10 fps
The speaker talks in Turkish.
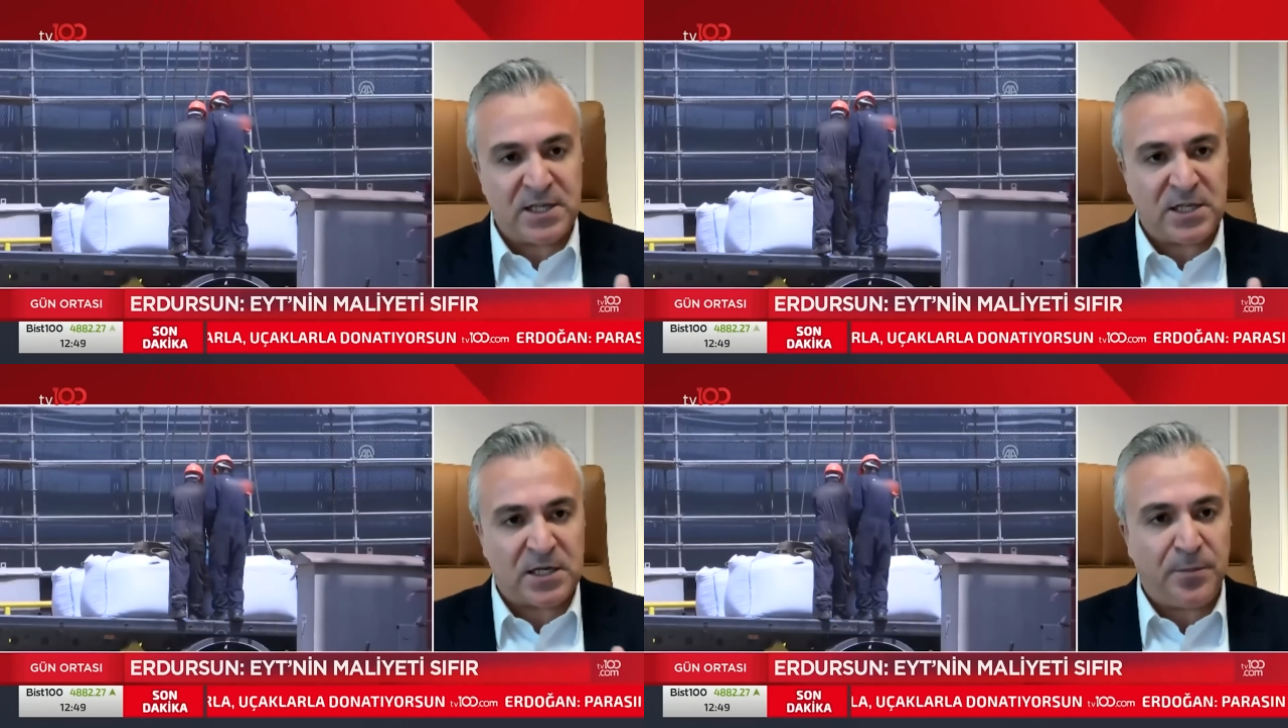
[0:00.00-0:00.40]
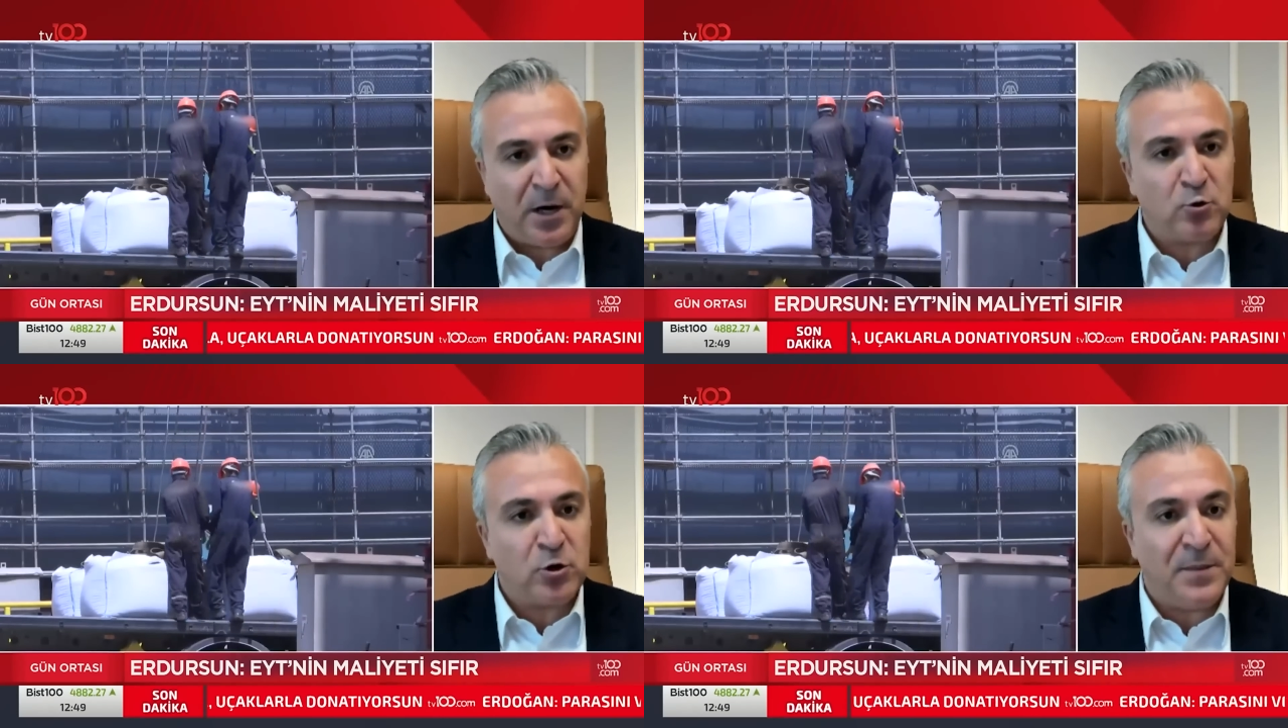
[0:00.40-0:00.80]
SSK
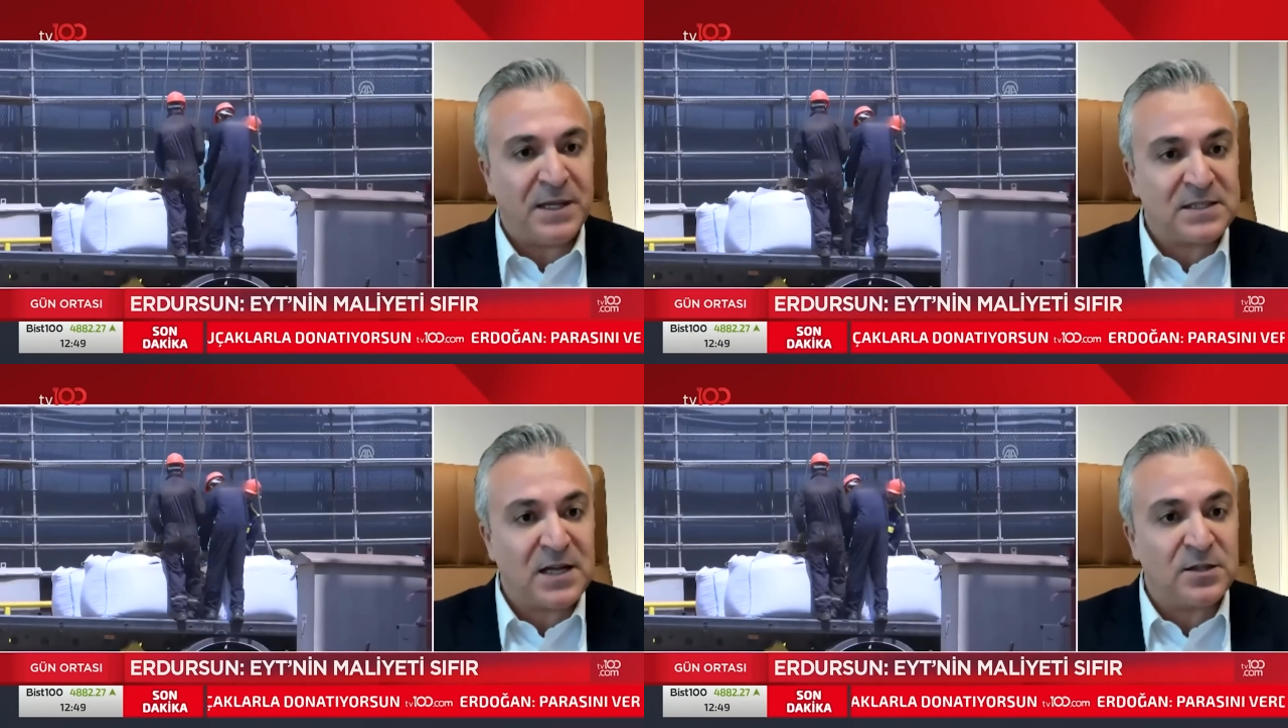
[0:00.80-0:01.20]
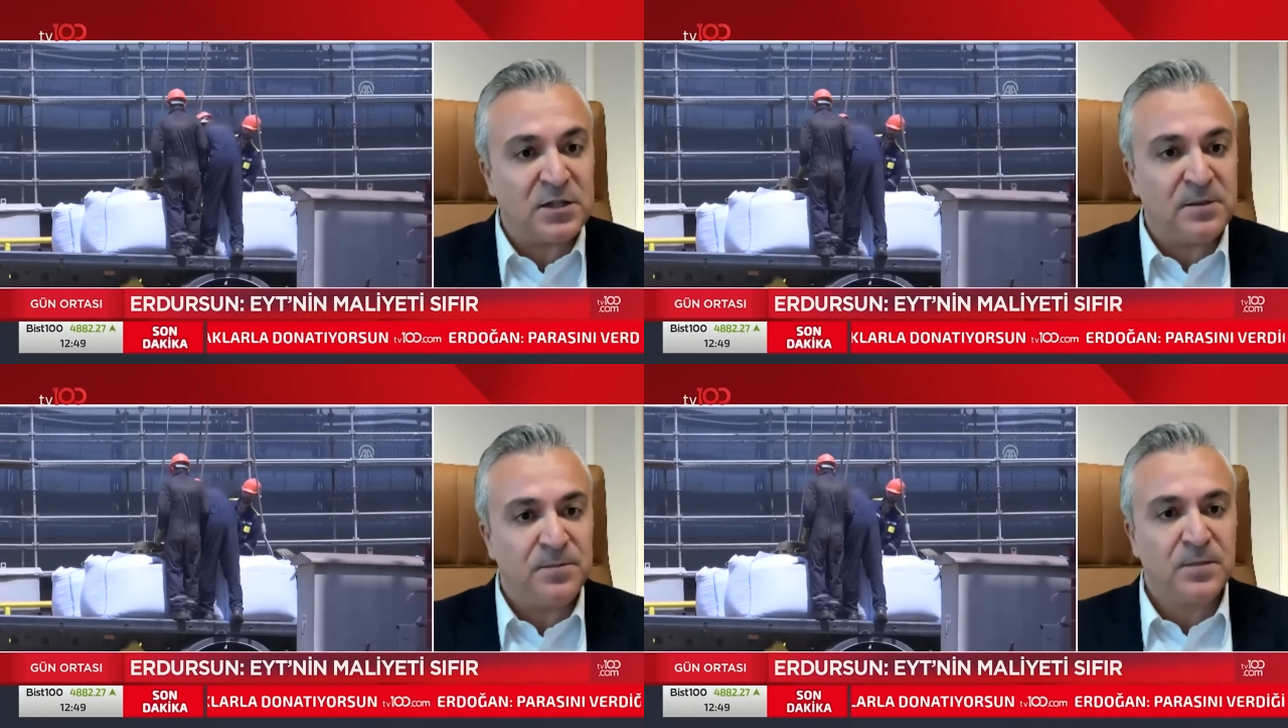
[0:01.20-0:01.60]
Bağkur Emekli
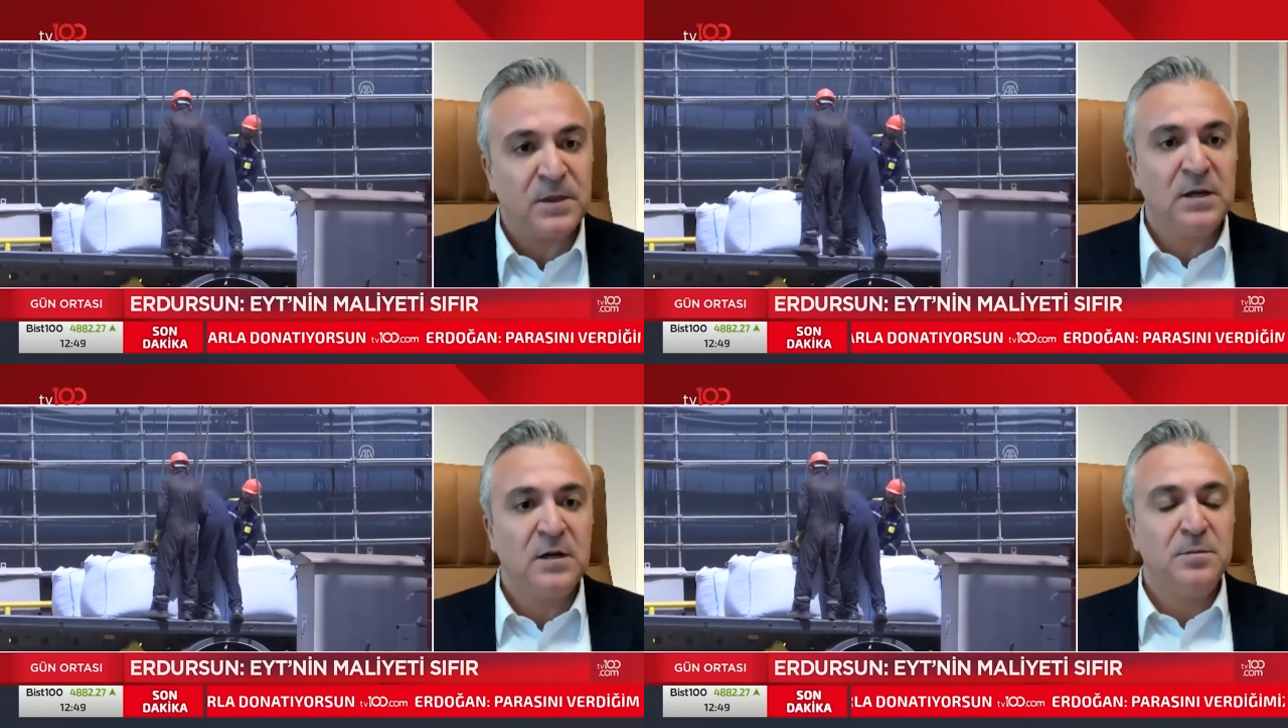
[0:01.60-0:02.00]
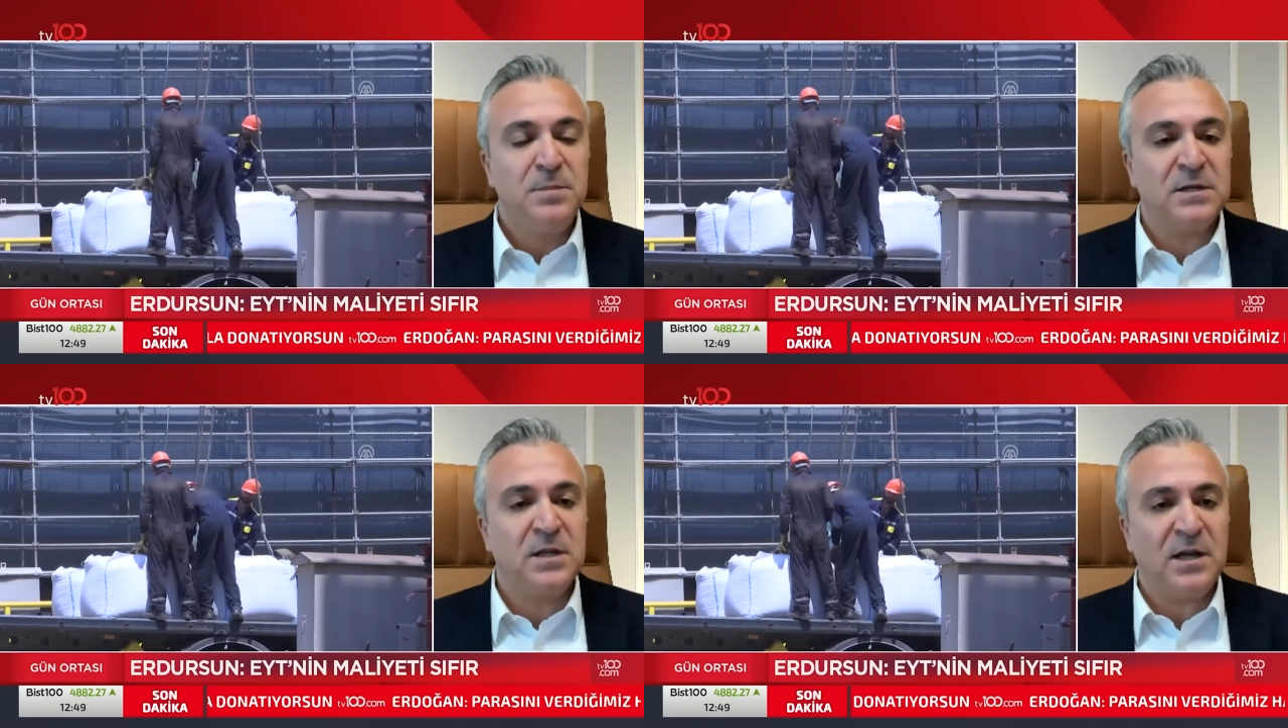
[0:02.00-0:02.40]
Sandığı
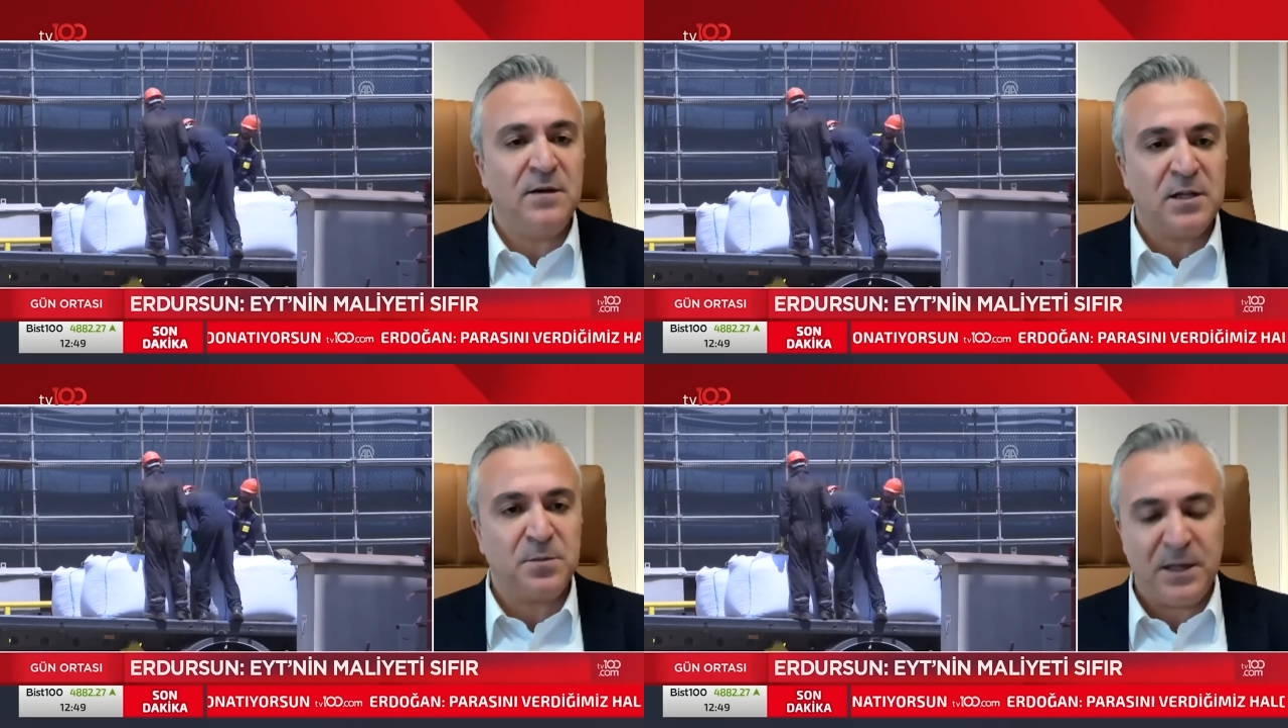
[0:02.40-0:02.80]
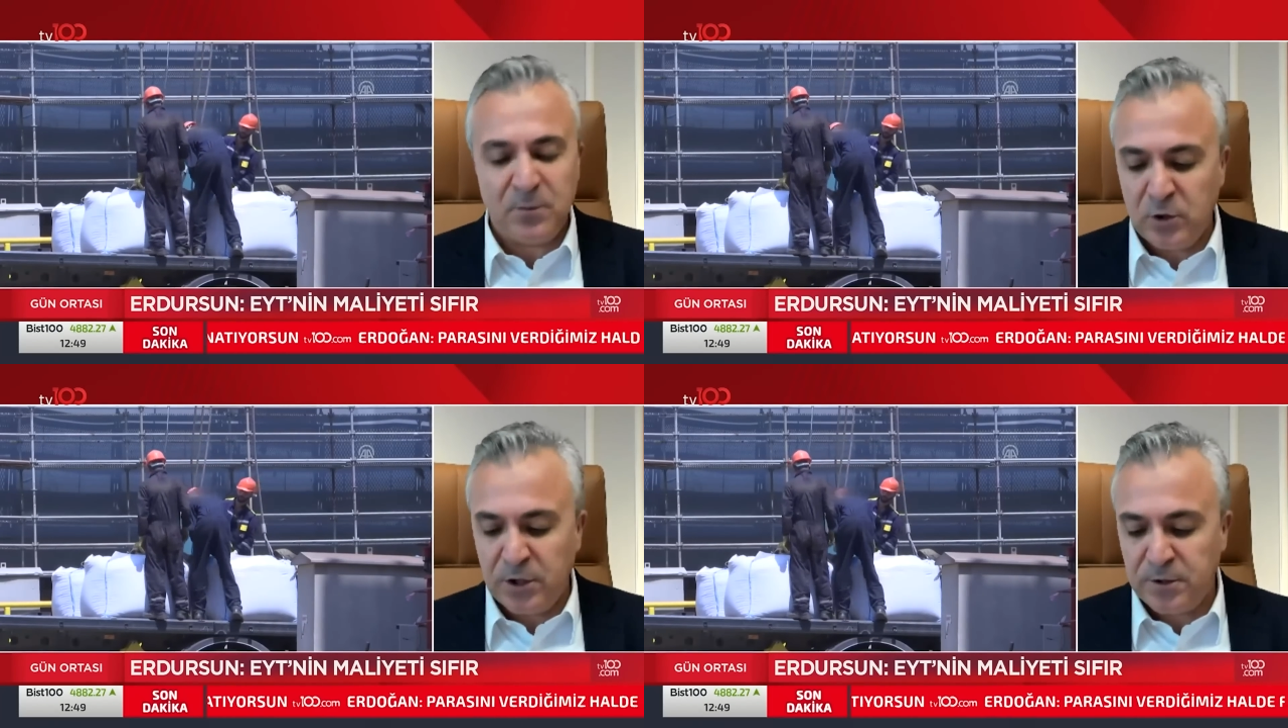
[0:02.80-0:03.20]
bir de devlet
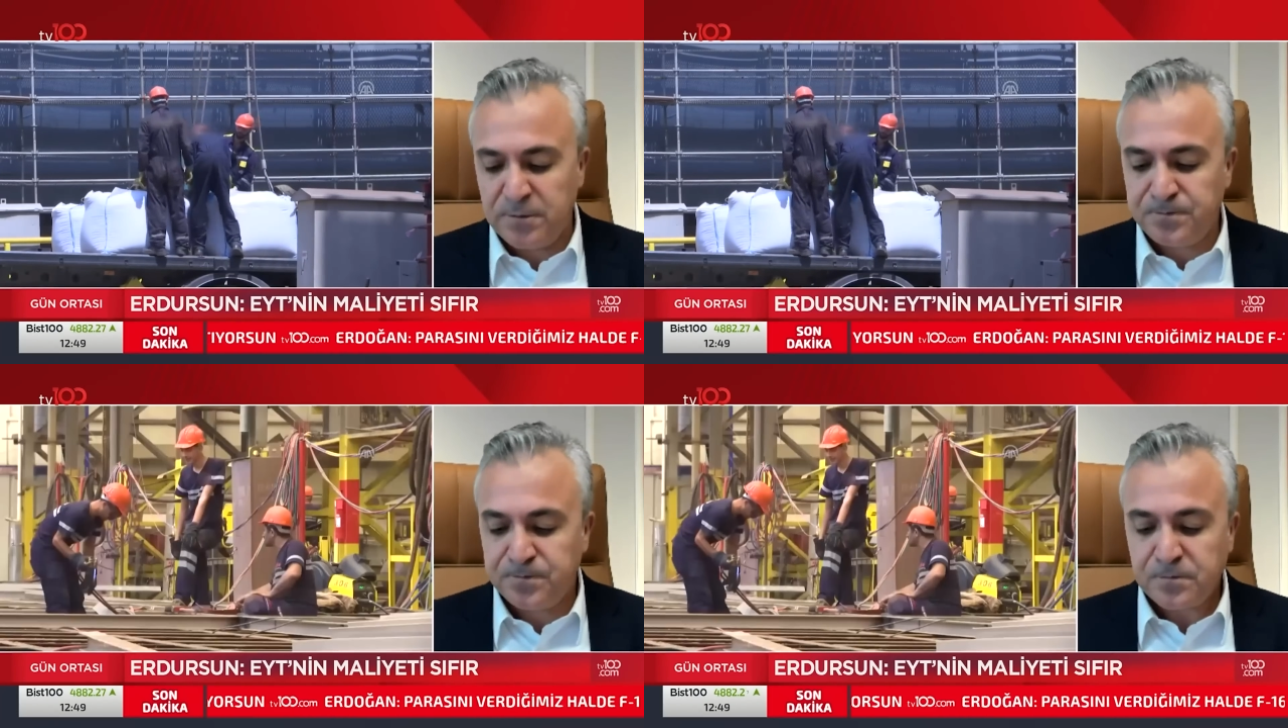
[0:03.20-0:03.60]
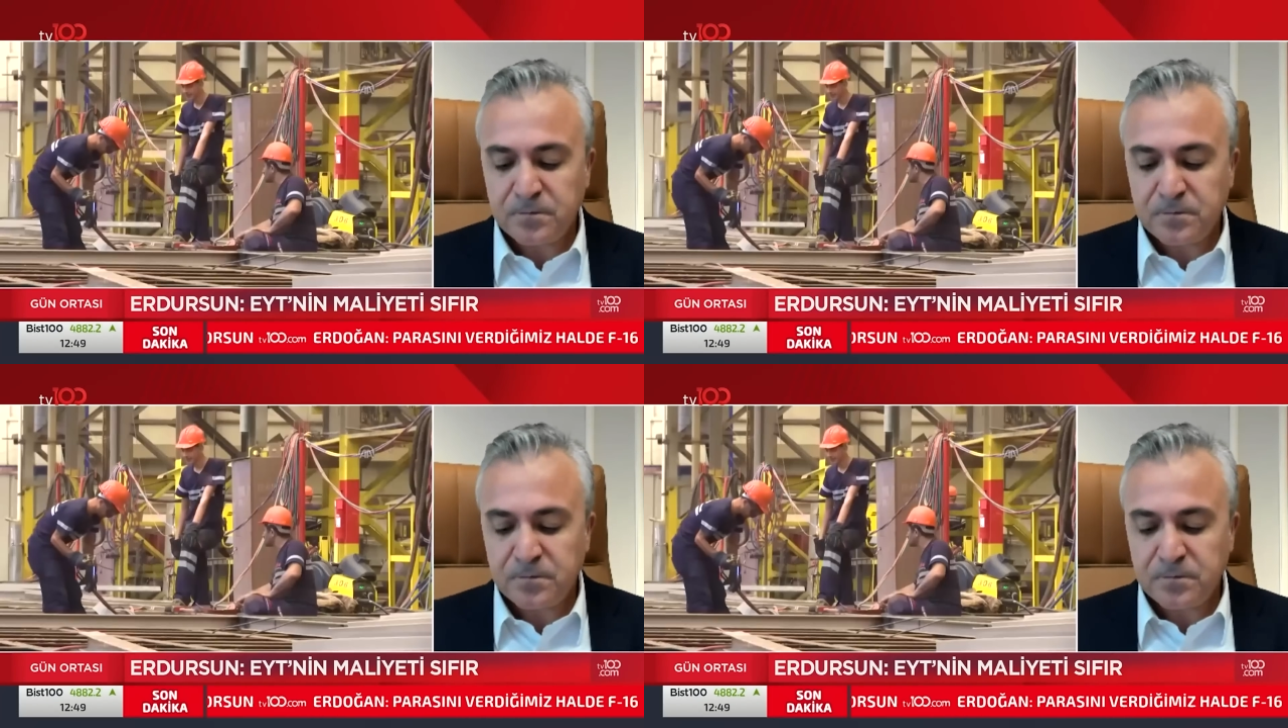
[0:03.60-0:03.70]
memurlarının.